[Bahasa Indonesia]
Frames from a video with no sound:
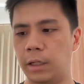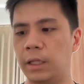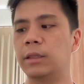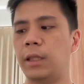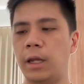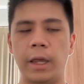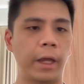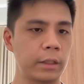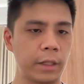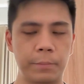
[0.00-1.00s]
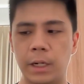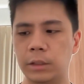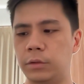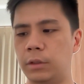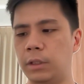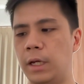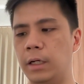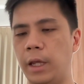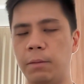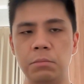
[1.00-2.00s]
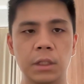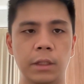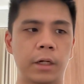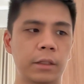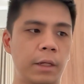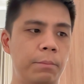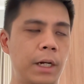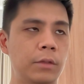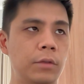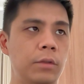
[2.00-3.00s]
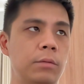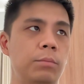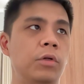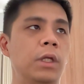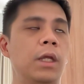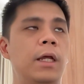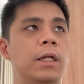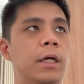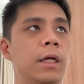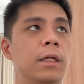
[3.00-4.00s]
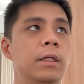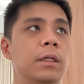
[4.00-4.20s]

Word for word: intake air temperature dan ambient air temperature mungkin ada